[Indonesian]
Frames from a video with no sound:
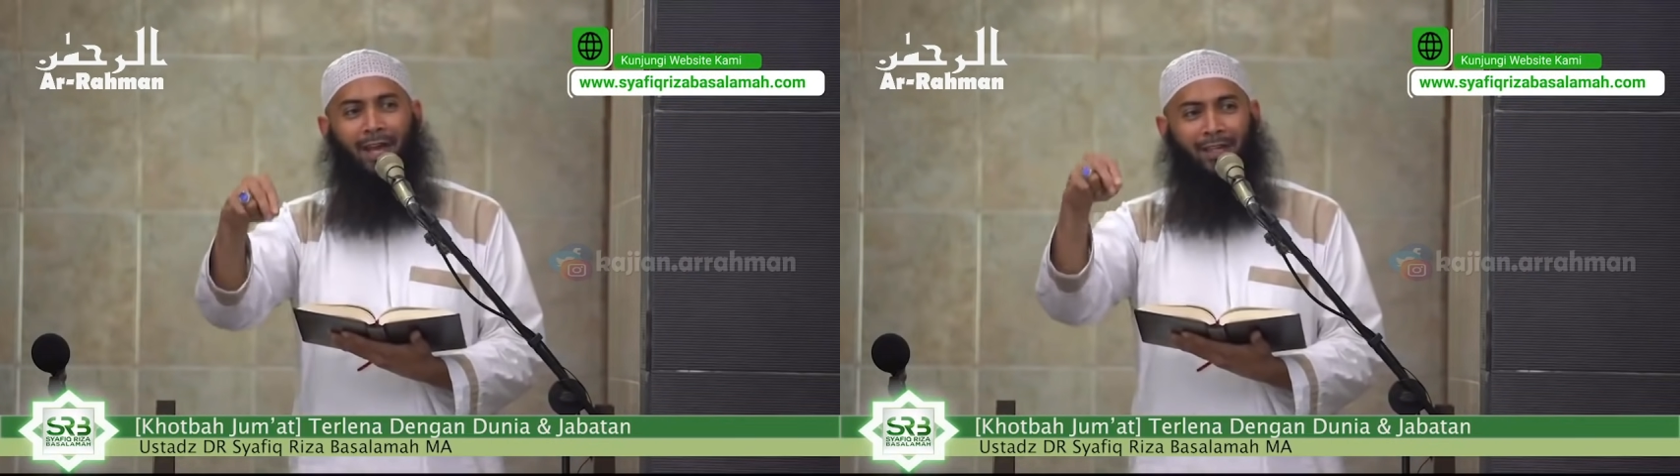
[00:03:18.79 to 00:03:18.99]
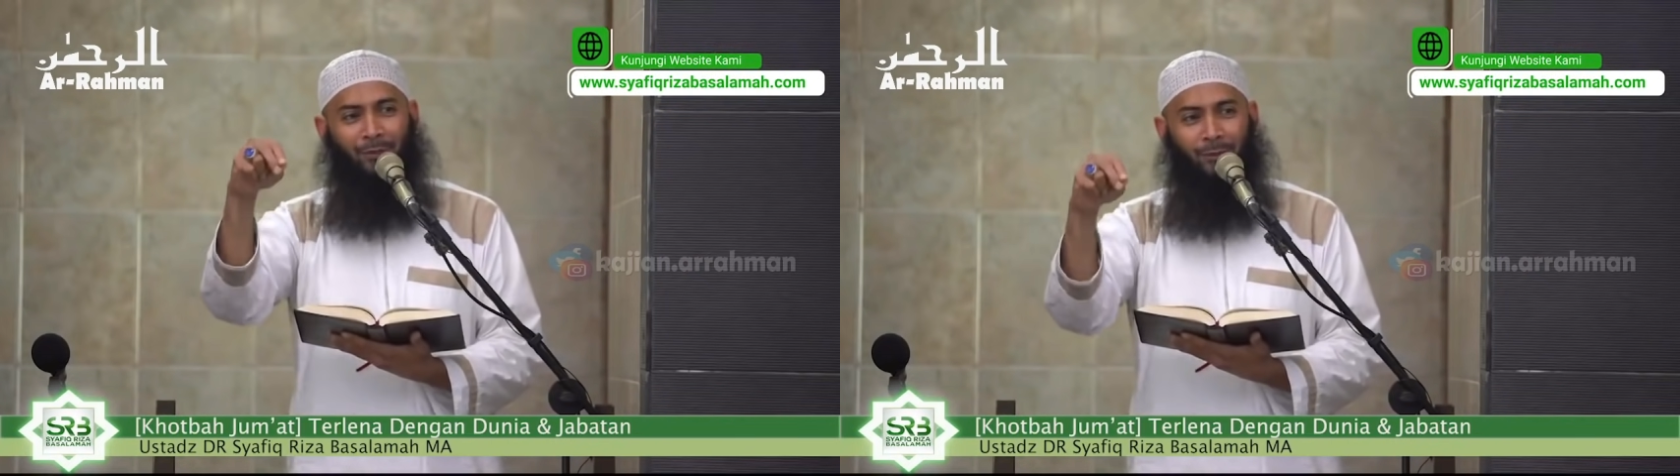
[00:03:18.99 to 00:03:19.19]

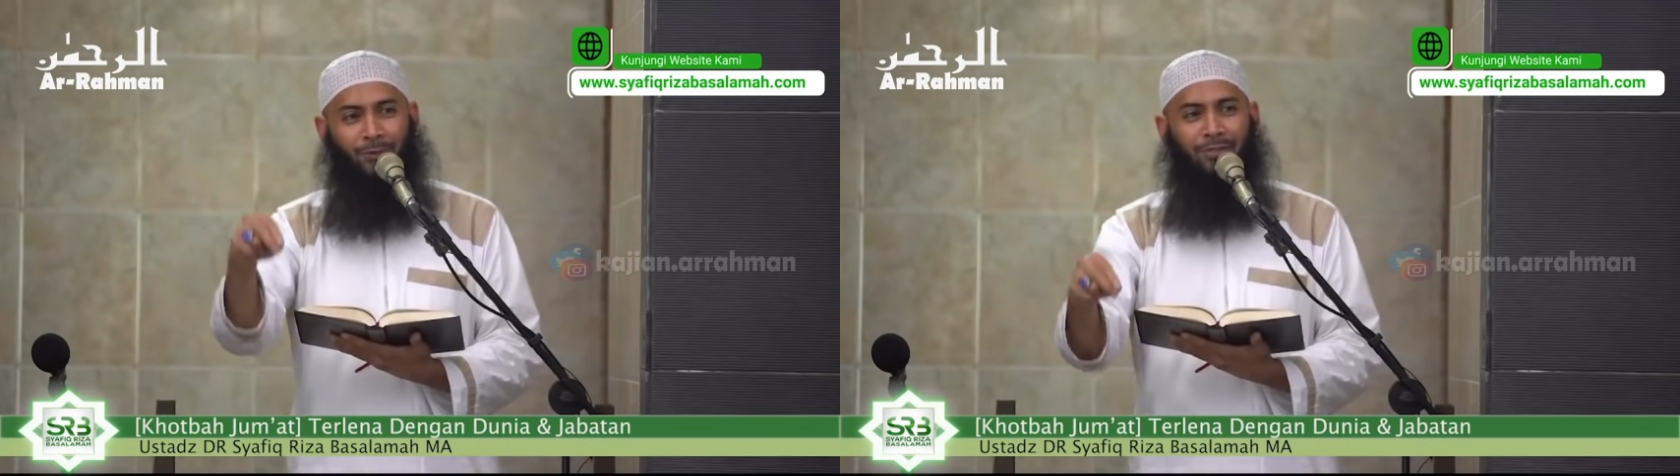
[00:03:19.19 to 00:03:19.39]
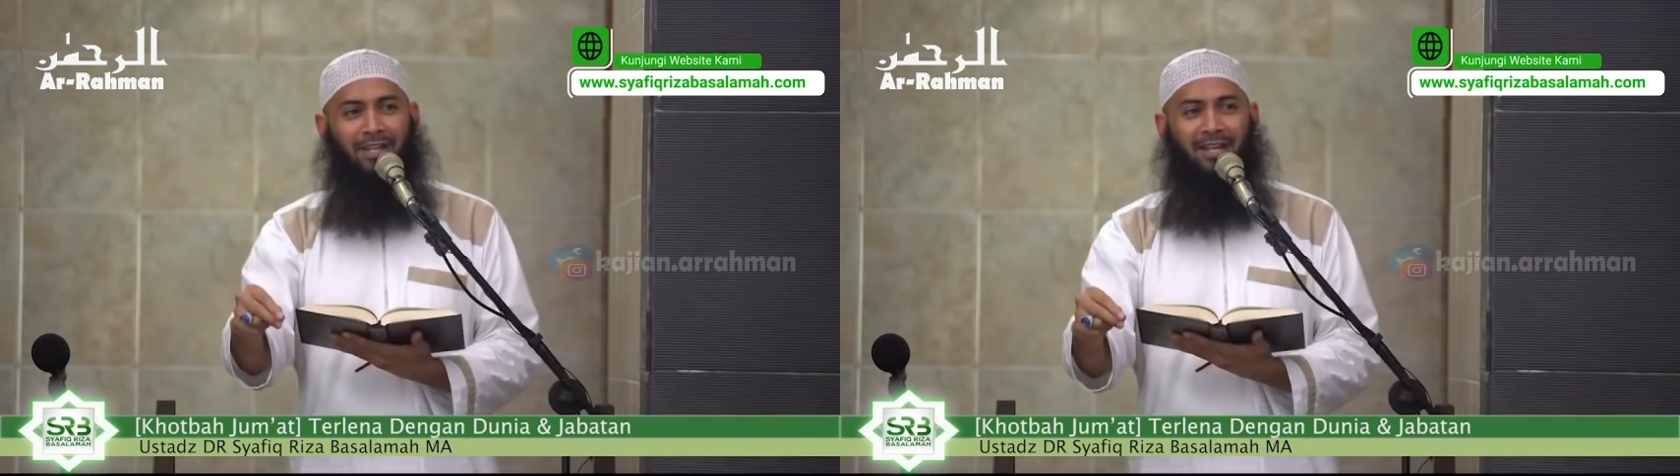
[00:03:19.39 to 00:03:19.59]
air
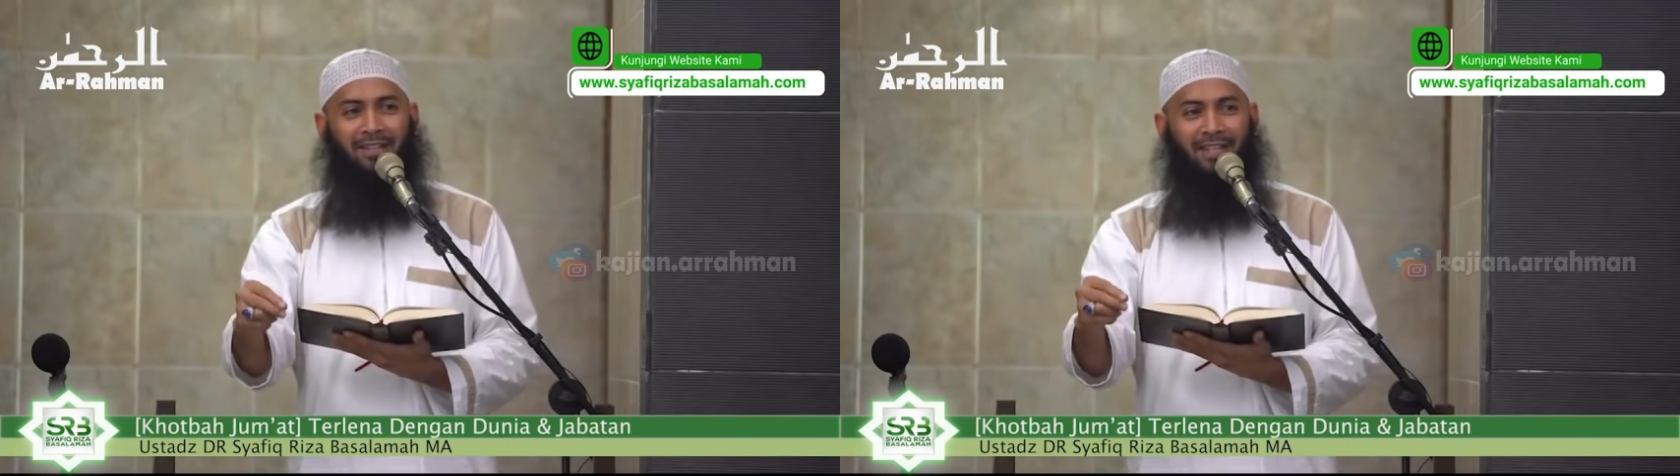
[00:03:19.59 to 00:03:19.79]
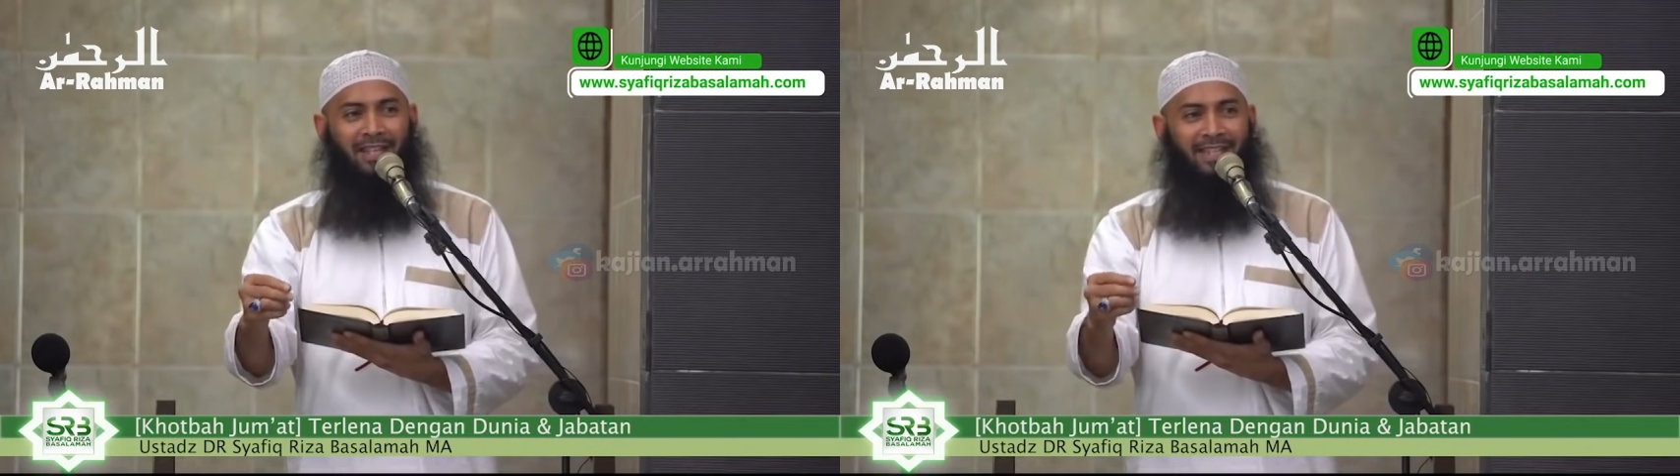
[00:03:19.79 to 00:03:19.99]
hujan,